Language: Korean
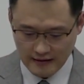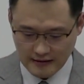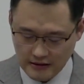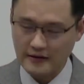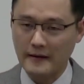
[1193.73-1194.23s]

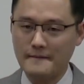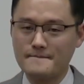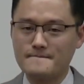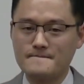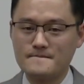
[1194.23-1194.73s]
그런데
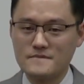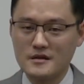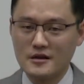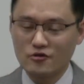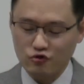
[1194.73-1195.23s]

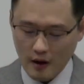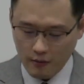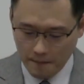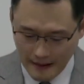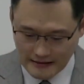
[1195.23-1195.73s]

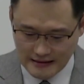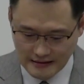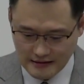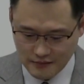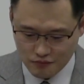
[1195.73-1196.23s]
누가복음
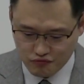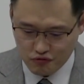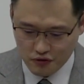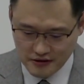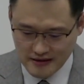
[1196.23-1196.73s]
8장은 지금
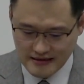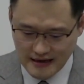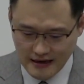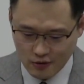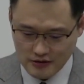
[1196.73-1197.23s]
무엇을
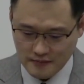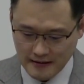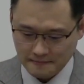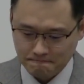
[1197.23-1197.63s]
이야기하고 있습니까?